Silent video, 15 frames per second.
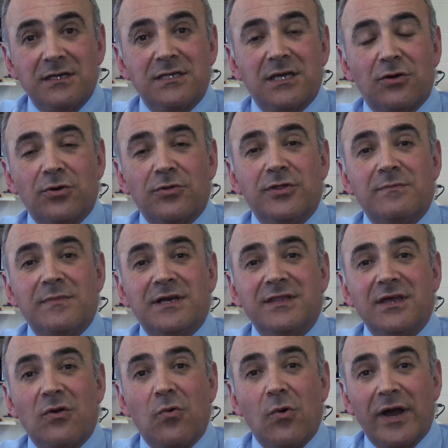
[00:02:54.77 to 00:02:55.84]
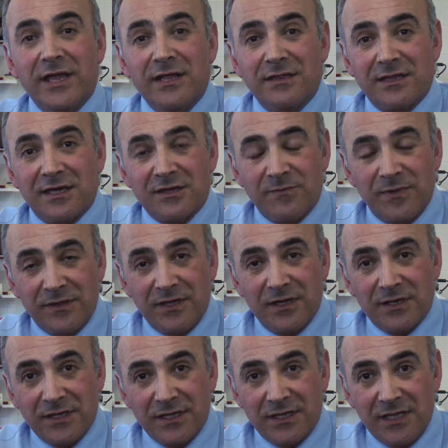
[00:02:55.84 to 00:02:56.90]
Se conocen más de 40
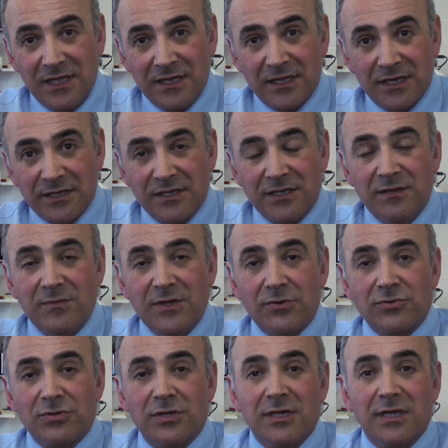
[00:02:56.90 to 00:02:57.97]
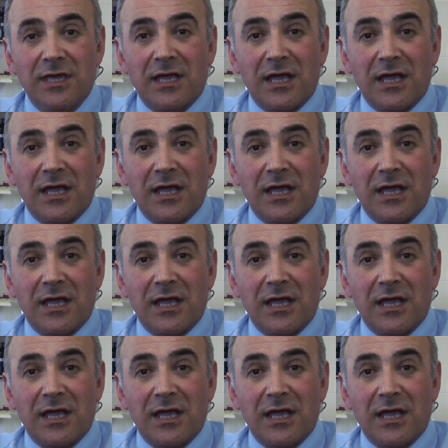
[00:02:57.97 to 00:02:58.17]
especies distintas de simios y